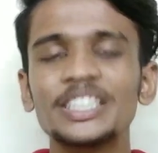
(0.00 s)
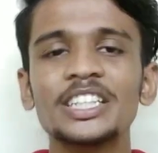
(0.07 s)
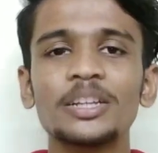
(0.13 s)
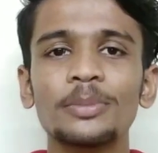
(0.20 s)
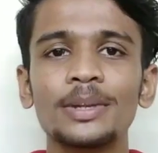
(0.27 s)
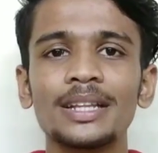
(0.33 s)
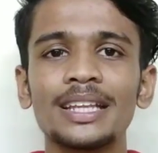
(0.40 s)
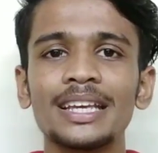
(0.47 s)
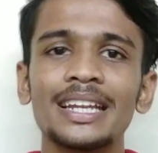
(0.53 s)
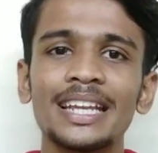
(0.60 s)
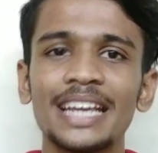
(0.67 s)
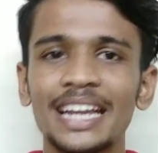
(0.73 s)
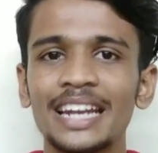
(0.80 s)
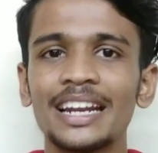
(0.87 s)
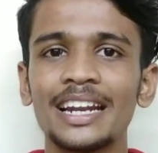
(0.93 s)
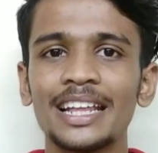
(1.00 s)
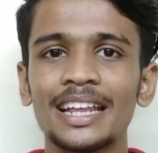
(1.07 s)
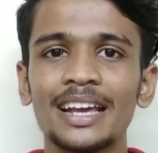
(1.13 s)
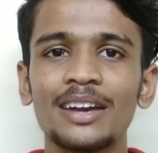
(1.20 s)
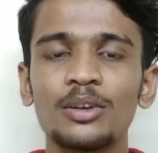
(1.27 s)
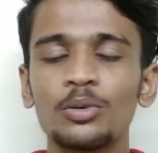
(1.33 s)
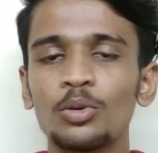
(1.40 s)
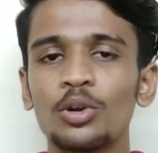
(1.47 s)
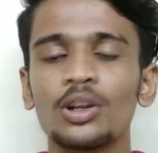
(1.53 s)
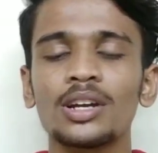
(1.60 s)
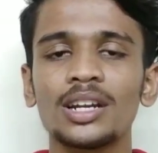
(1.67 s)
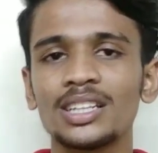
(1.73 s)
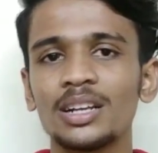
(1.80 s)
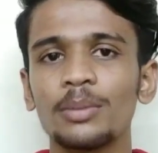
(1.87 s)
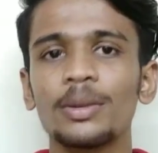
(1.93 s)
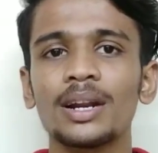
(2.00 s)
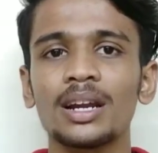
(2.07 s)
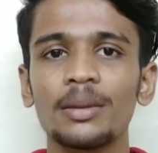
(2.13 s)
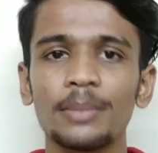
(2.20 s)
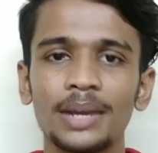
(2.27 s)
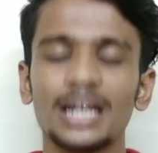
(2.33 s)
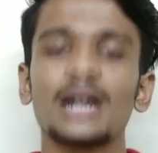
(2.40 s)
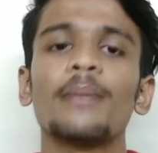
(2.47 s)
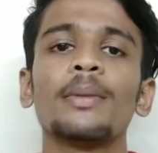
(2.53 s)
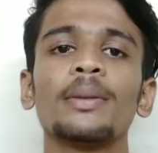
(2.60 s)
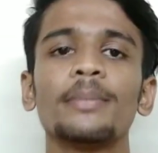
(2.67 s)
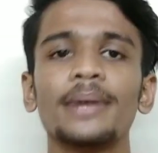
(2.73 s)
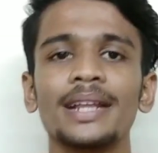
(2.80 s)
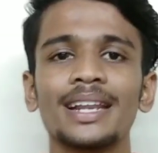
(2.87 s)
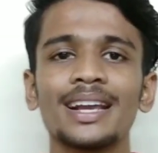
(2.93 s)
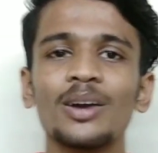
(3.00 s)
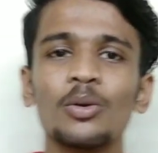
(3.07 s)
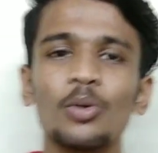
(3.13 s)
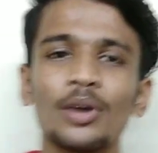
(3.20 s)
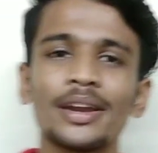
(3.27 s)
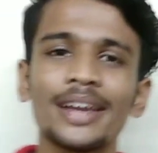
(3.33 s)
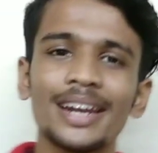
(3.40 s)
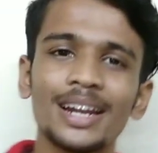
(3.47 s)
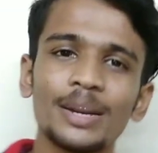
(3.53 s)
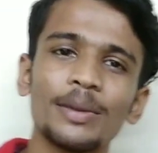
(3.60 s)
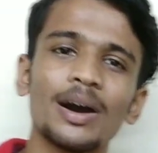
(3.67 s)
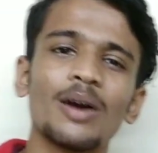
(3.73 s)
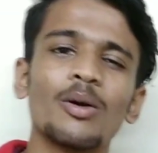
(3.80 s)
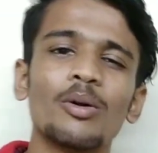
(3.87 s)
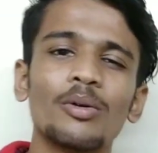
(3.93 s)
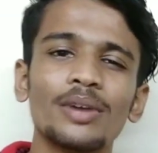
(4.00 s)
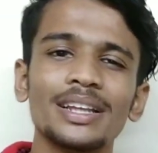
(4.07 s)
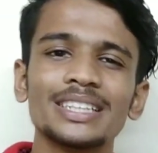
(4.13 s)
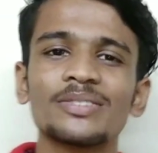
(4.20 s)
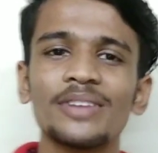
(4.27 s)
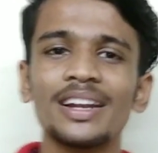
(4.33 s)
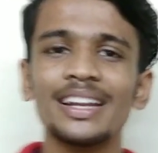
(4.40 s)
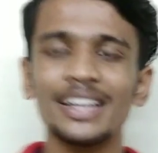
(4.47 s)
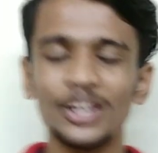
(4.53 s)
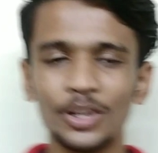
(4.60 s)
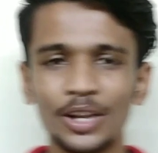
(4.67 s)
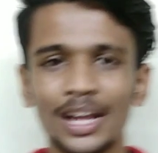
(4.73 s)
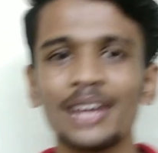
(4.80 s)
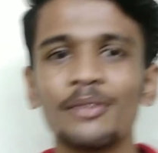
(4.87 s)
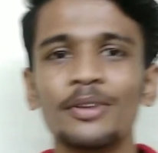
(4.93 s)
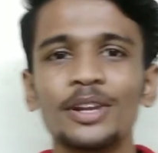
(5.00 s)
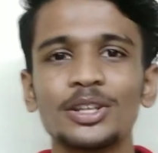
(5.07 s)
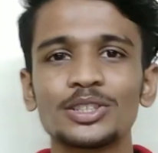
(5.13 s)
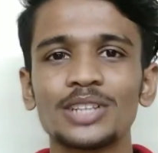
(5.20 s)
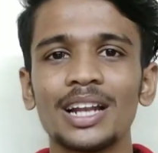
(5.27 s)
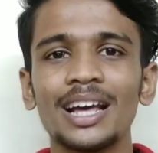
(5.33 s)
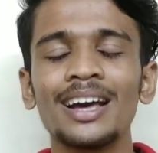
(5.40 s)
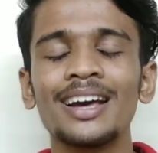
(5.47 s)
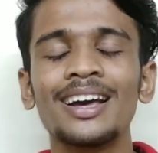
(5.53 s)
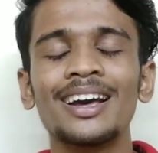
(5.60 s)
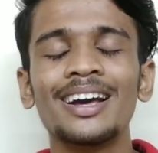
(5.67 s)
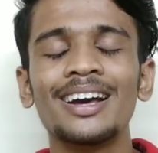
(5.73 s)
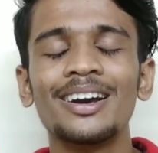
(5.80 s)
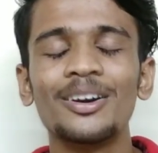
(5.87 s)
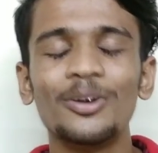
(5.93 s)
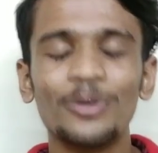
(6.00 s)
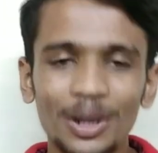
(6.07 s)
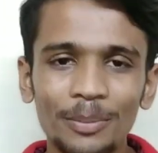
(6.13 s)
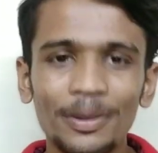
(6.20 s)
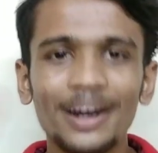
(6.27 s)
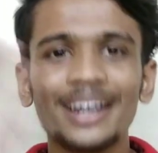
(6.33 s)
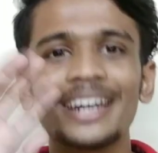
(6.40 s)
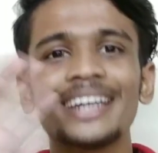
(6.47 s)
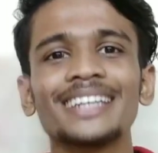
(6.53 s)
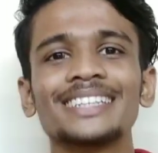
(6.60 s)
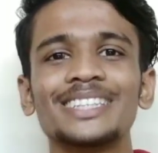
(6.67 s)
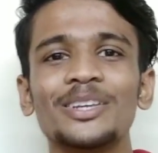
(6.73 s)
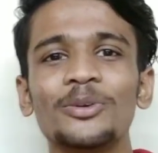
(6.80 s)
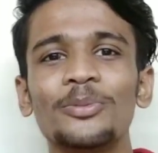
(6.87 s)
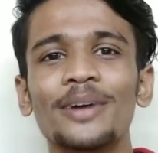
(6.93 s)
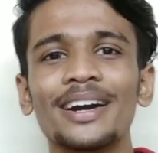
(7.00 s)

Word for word: விஷயத்தை பத்தி நீங்க என்ன நினைக்கிறீங்க உங்களோட கருத்துக்கள் மறக்காம கீழே கமெண்ட் பண்ணிருங்க ஓகே நண்பா ஓல் இஸ் வெல் இனி நிறைய வீடியோஸ்ல உங்களை பாக்குறேன் சி